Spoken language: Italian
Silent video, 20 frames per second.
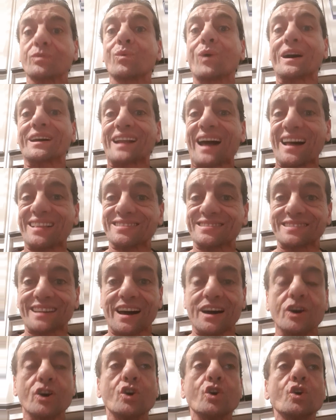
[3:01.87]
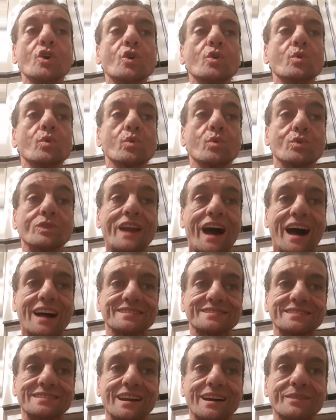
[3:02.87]
40,
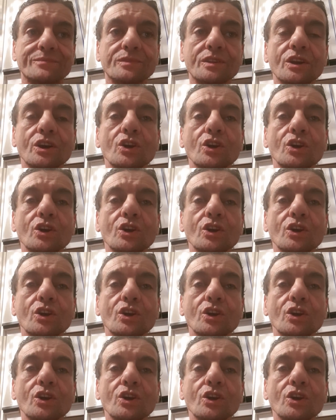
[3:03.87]
un'altra.